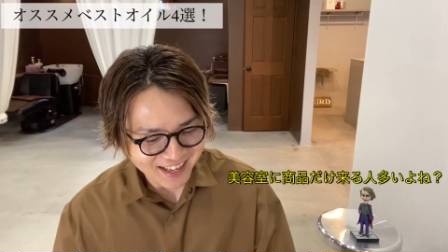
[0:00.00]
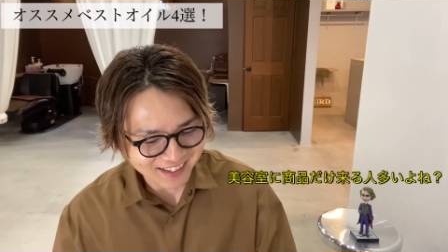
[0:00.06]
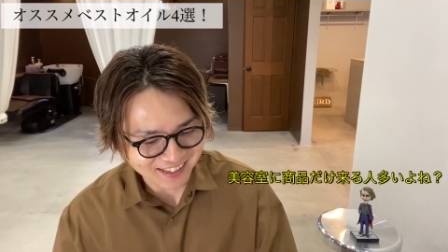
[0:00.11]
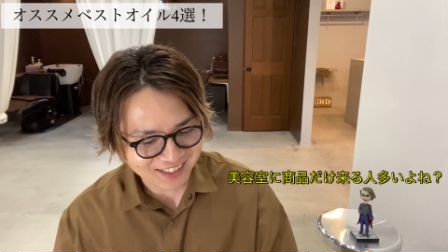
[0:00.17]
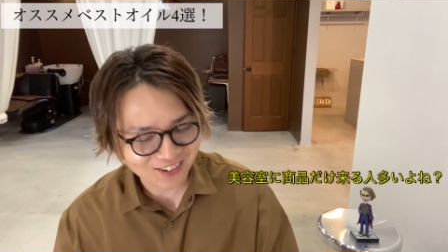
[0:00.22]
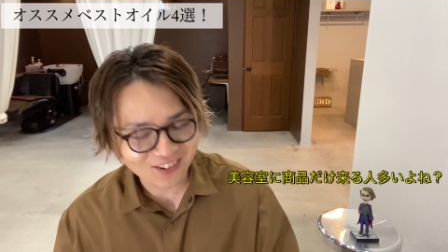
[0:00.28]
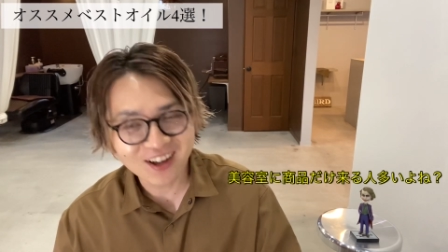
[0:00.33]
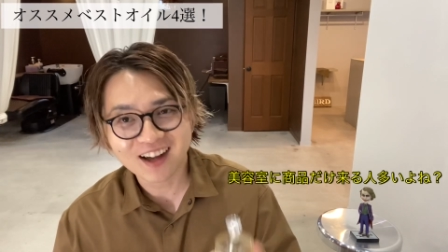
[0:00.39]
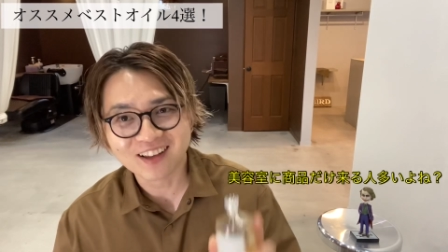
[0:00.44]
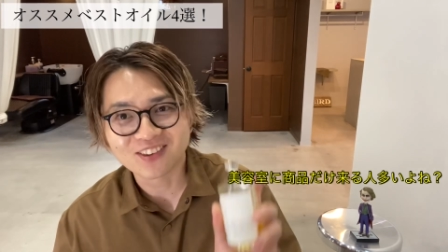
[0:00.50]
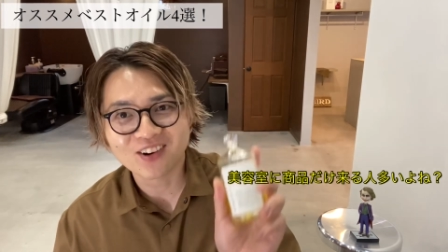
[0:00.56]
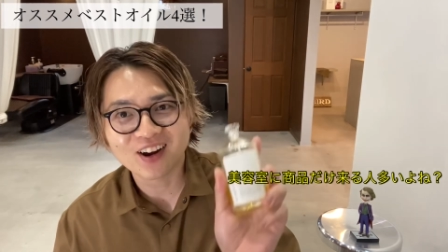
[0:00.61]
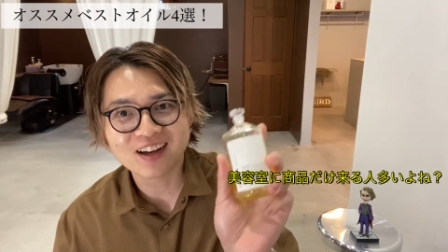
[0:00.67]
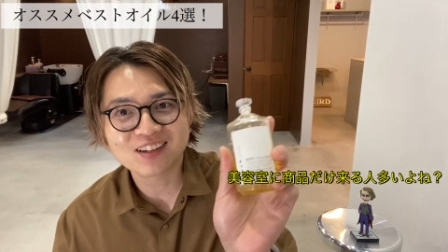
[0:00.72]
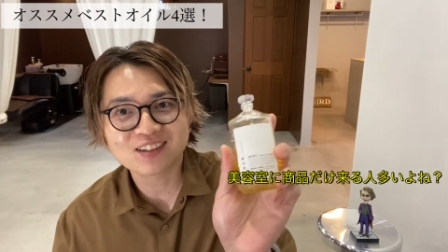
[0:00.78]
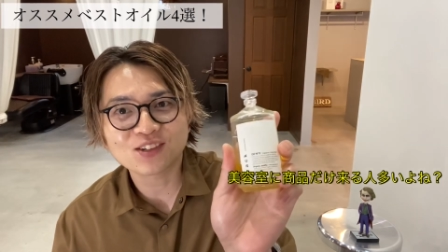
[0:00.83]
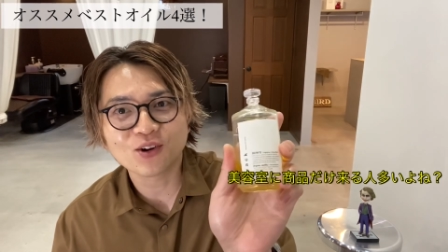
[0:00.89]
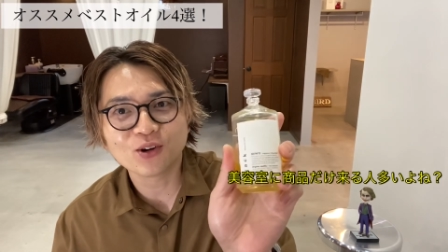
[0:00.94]
人が
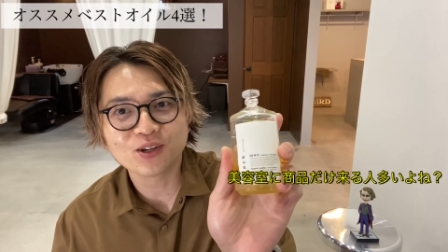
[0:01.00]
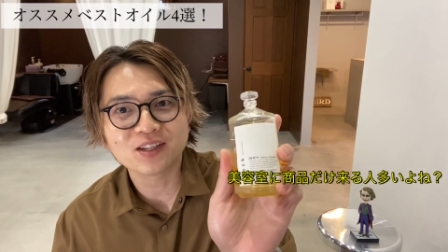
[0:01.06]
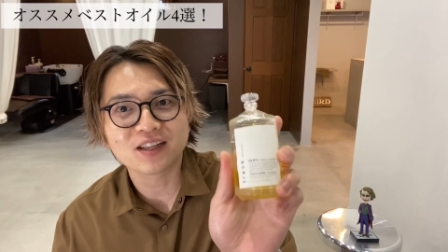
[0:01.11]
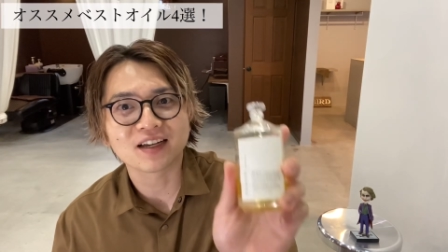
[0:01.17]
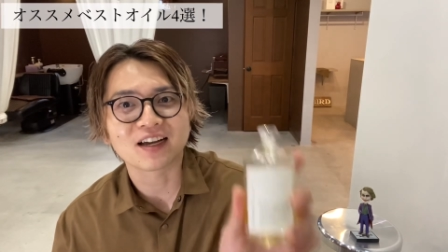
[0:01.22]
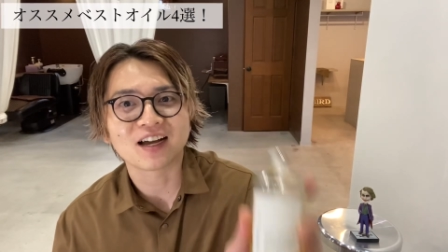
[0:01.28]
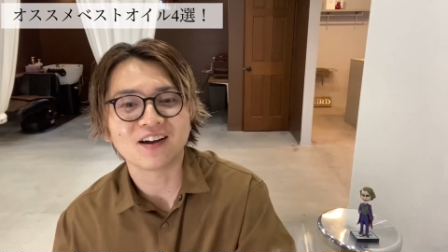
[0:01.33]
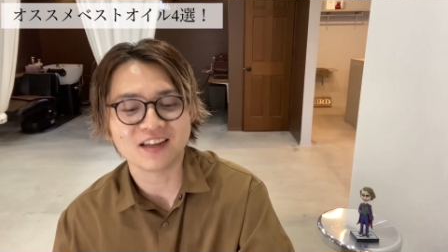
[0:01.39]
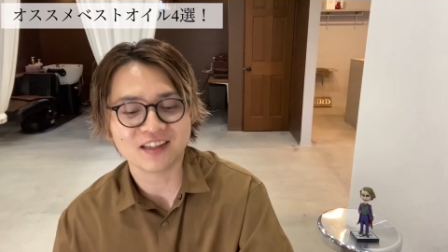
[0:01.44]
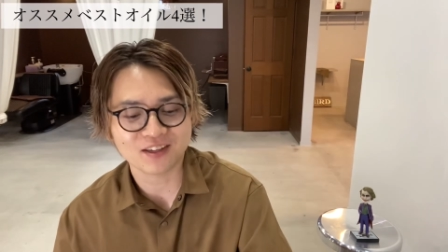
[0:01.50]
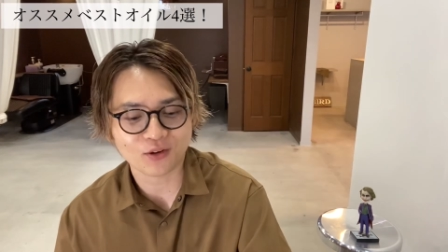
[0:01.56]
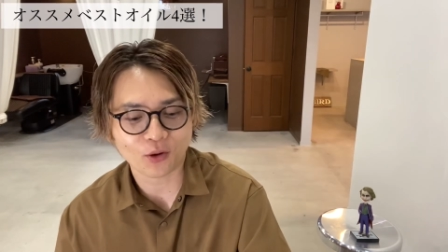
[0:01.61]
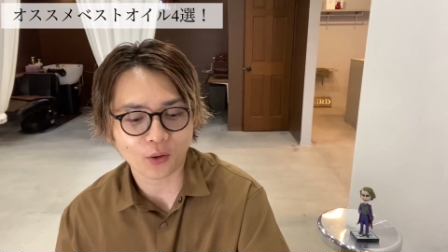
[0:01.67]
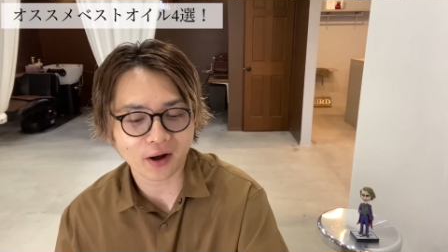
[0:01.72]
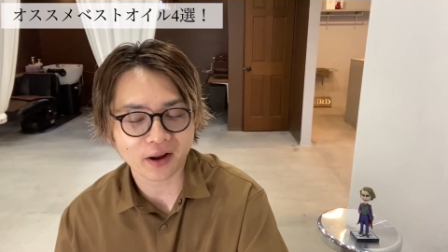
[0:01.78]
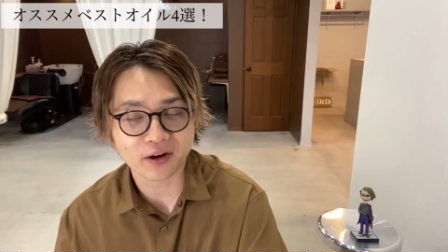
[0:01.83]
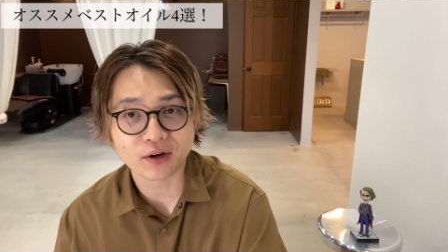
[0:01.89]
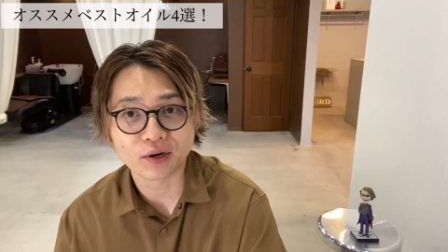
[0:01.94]
トラックオイルだけ買いに
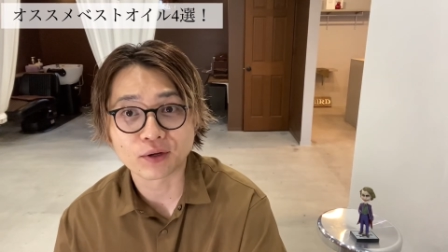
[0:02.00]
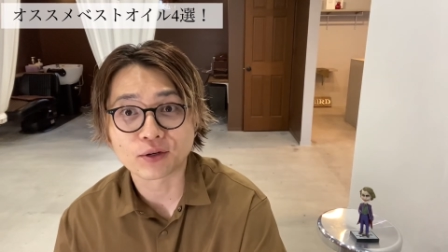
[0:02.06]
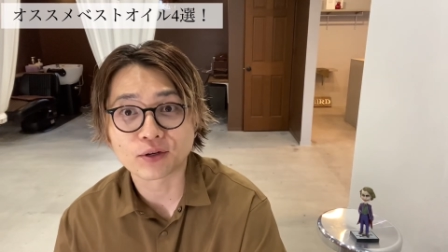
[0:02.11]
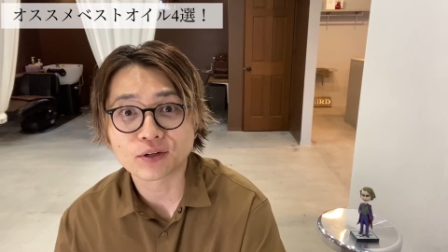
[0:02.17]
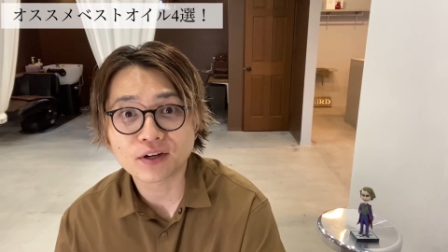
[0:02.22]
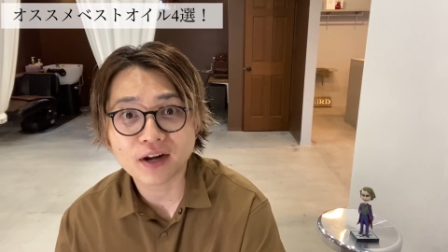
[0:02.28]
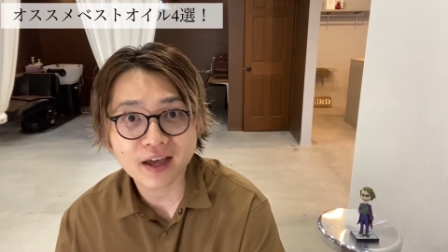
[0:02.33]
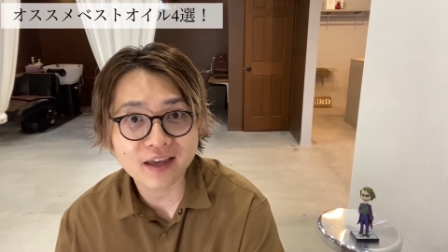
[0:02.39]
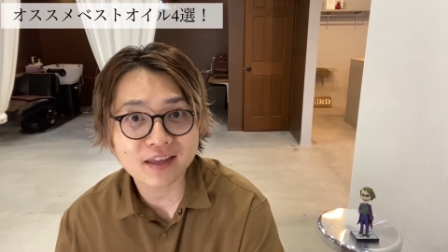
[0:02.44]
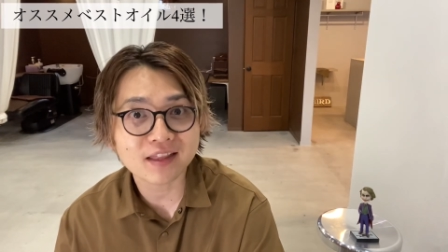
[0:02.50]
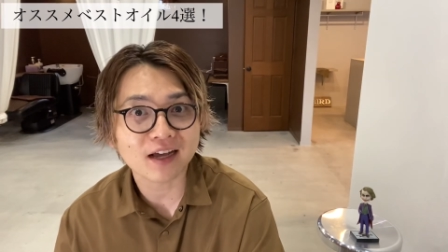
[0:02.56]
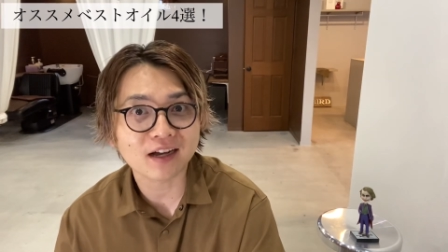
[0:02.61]
来られるぐらい、